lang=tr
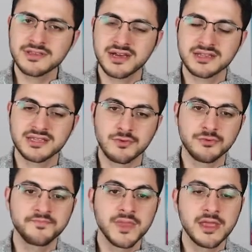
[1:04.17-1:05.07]
Kağıt
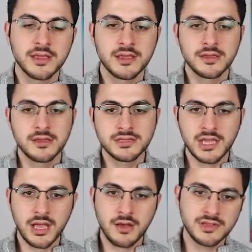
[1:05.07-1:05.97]
havlu.
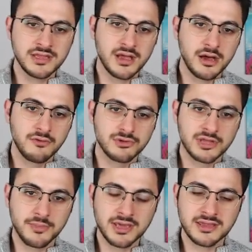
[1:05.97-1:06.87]
Towel yine havlu
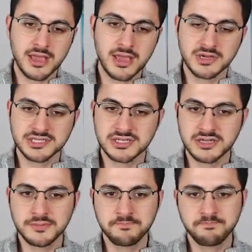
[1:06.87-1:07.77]
demek tek
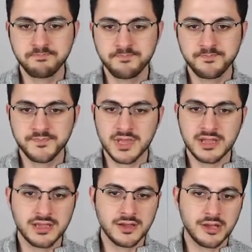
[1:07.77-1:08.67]
başına.
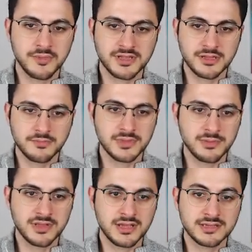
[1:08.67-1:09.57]
Devam edelim.
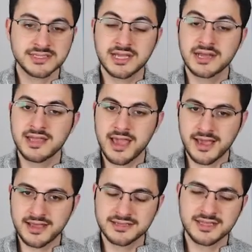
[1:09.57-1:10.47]
Bilme, sun
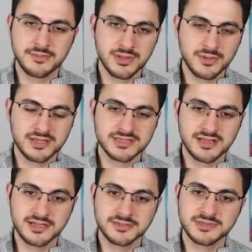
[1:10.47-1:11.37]
hat. Yine bilmeniz
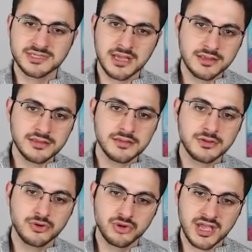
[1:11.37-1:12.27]
lazım. Sun
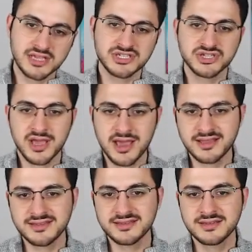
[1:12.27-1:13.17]
güneş.
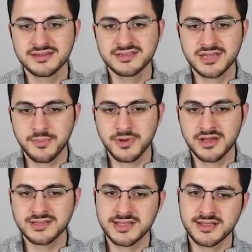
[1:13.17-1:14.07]
Hat
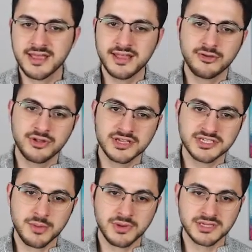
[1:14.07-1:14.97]
şapka. Sun hat güneş
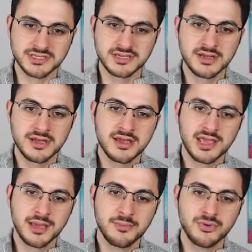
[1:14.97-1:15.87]
şapkası.
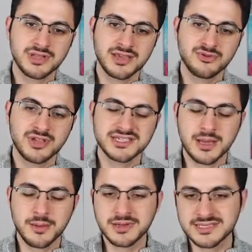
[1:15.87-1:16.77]
Yani böyle güneş
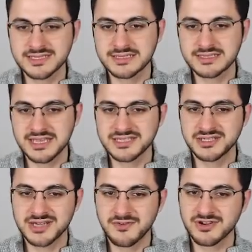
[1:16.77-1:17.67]
şapkası diye
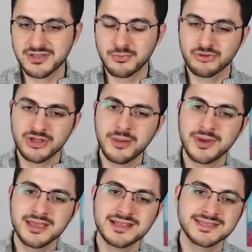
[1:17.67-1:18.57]
çevirdim burada
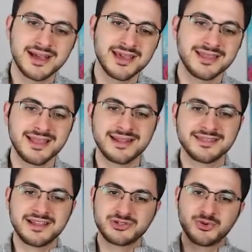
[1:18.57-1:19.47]
ama yine
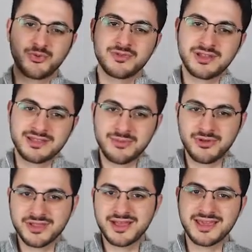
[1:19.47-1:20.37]
sahillerde daha çok kullanılan
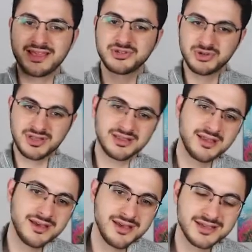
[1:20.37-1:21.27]
böyle daha geniş olan
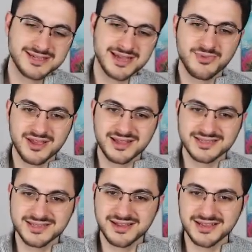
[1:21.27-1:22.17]
şapkayı
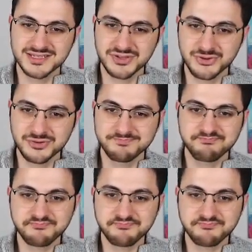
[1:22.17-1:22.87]
aslında kastediyorum.